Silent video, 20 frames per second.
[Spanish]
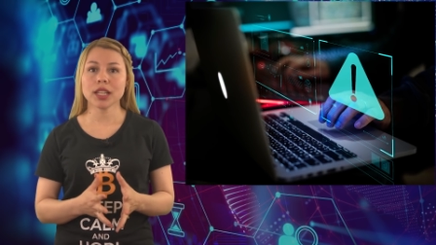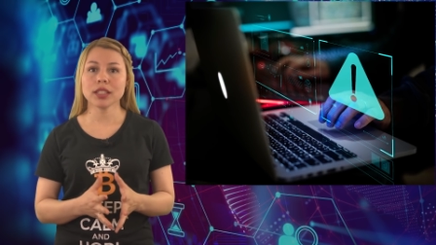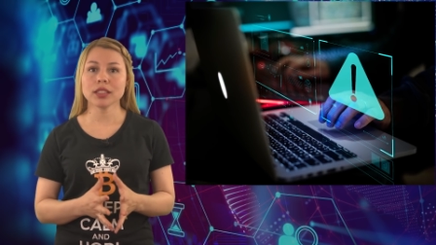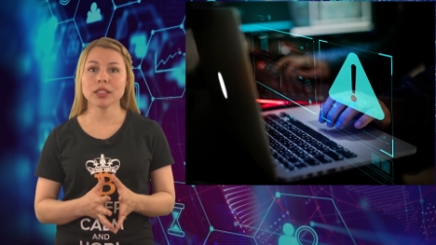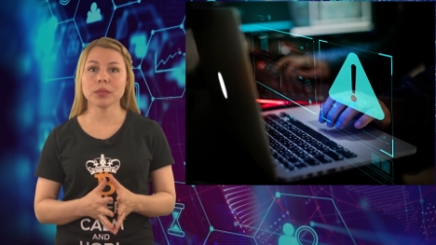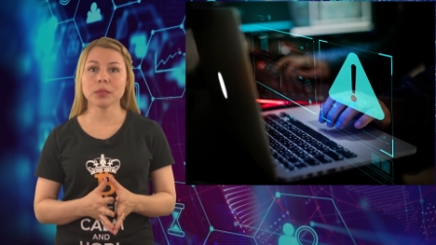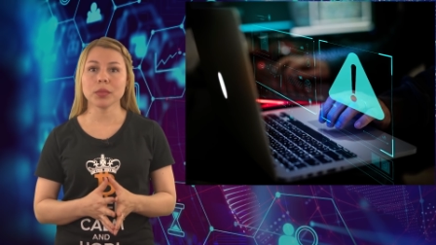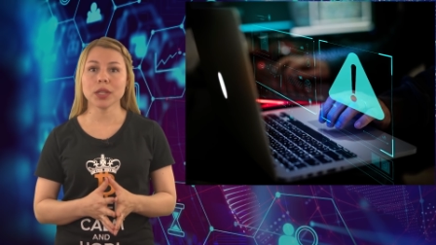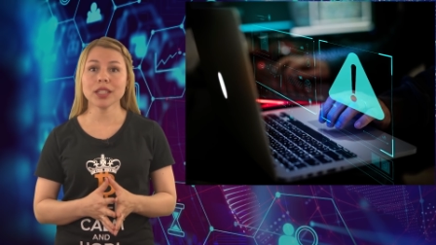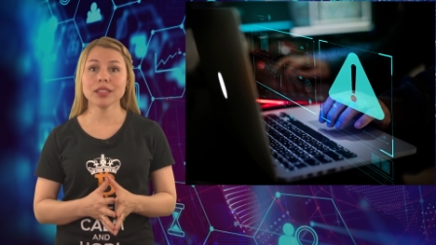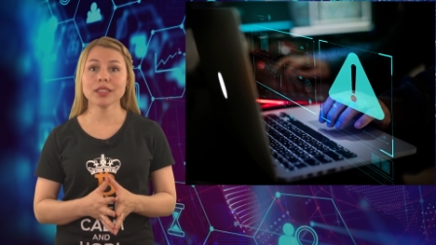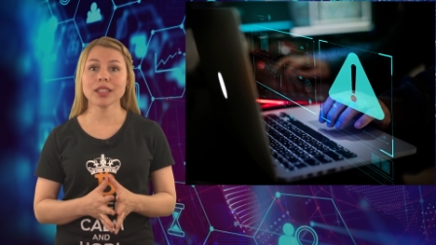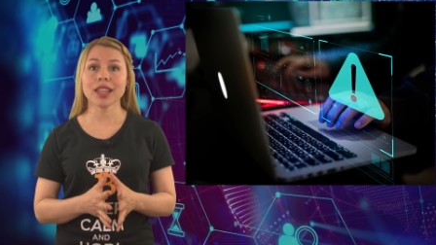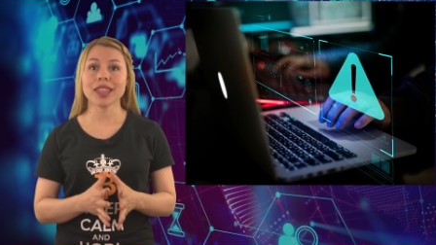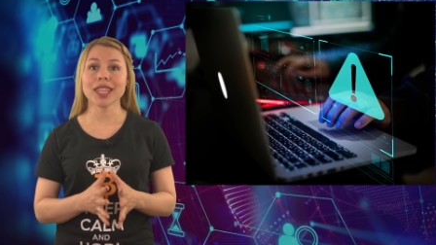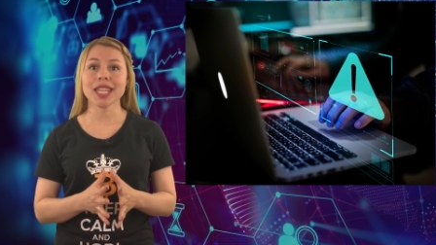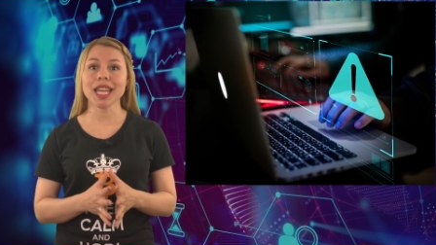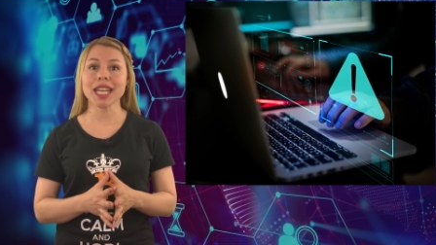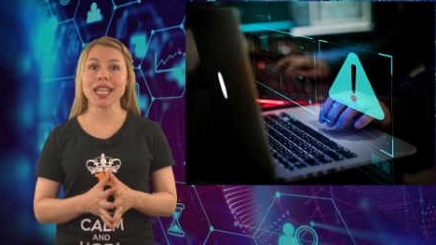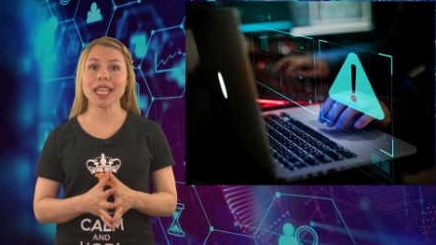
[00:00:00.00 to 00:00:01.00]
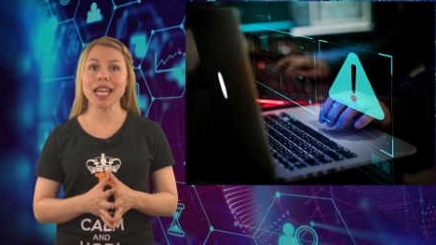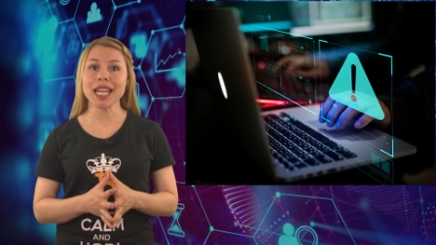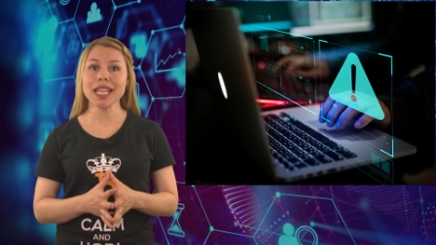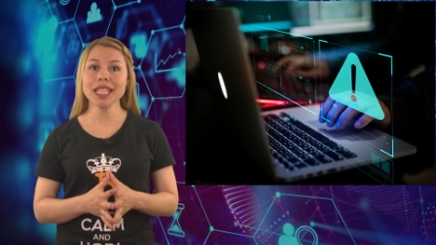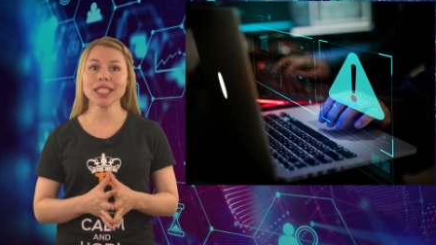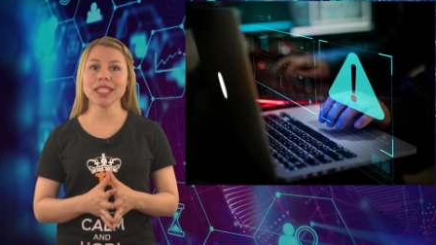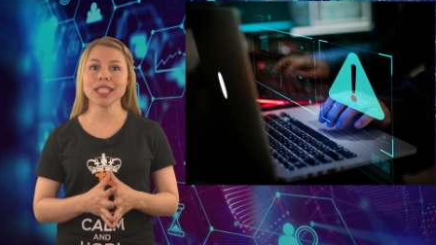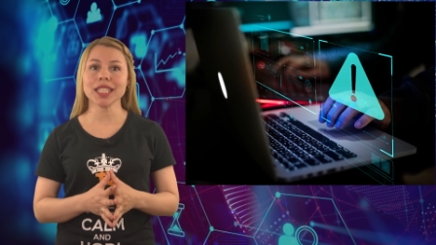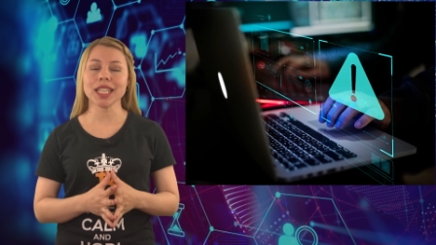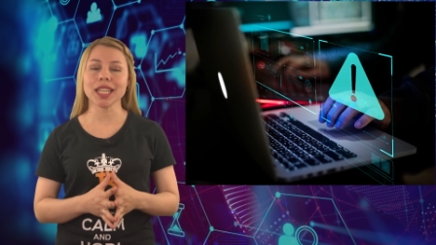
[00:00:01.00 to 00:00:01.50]
las empresas de
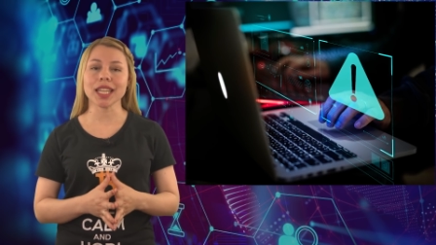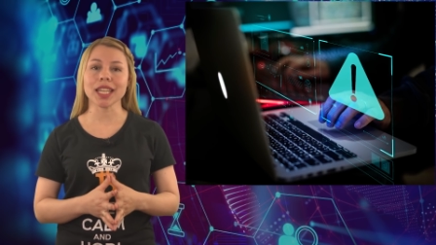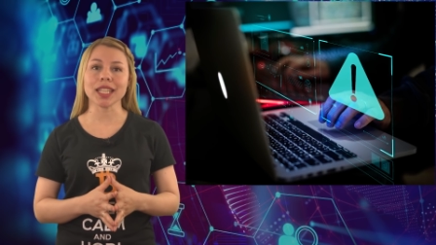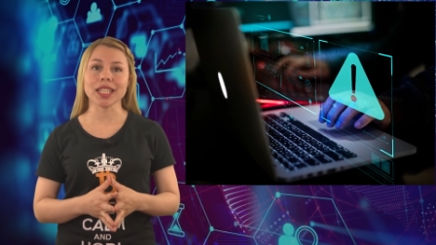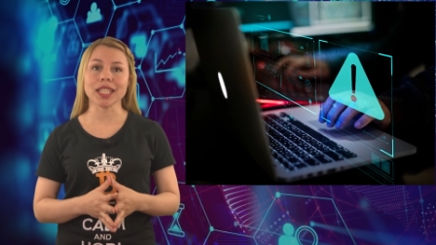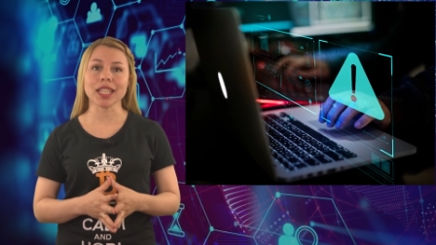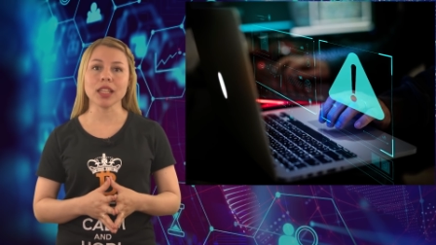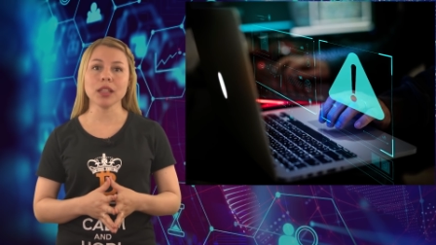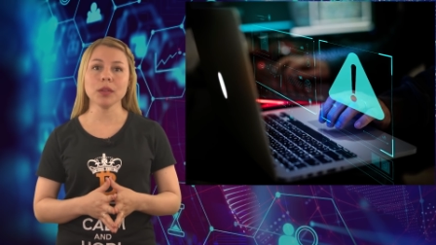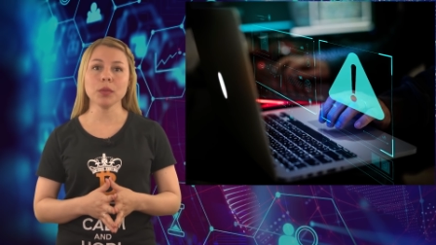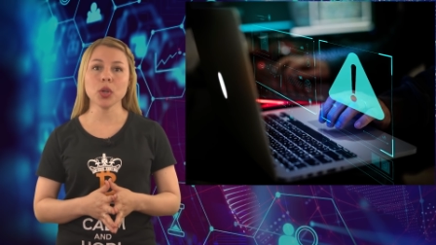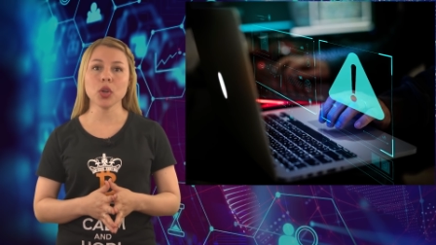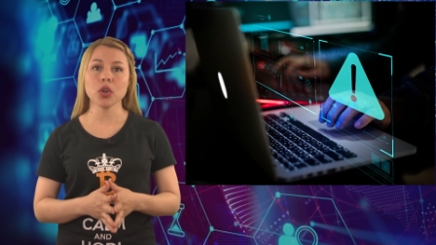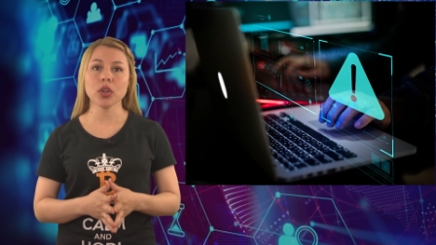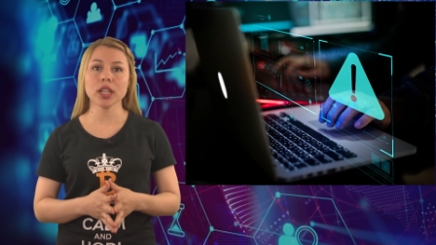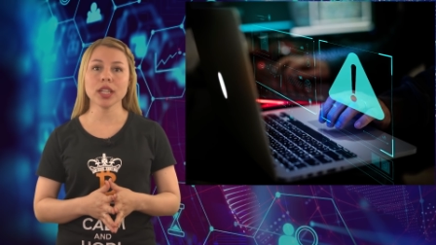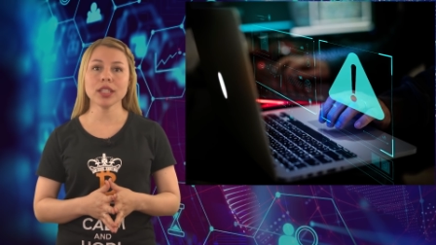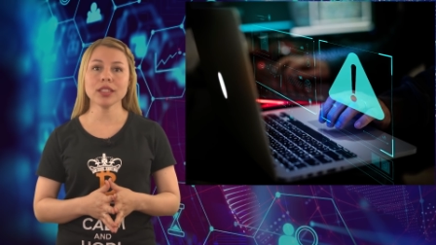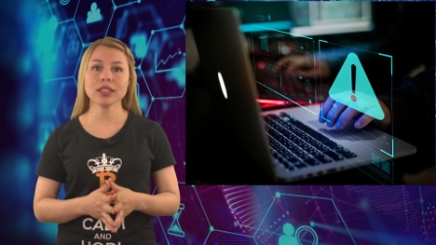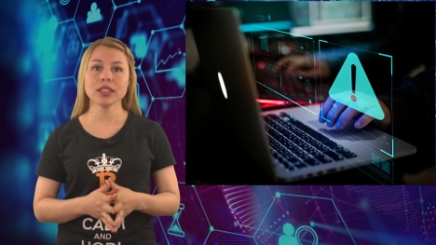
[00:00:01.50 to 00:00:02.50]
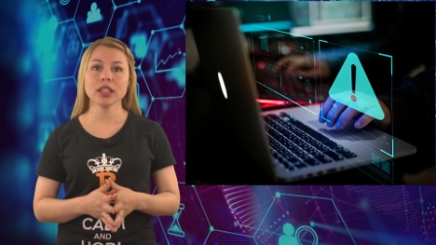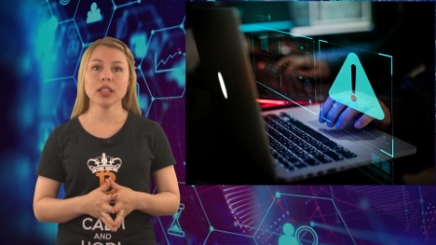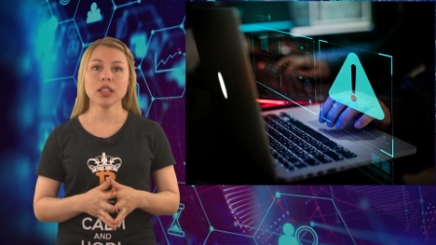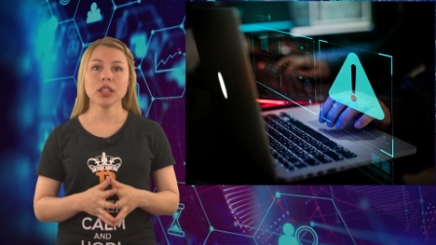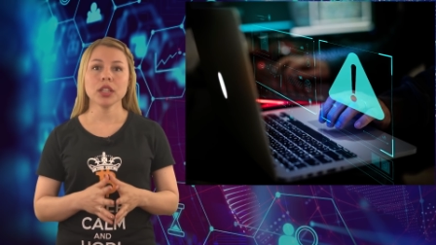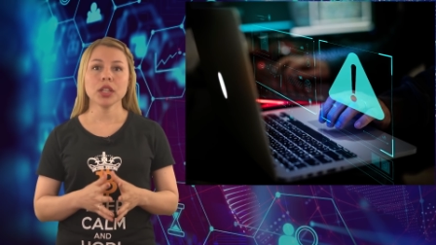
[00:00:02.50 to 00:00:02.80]
análisis de cadena de bloques,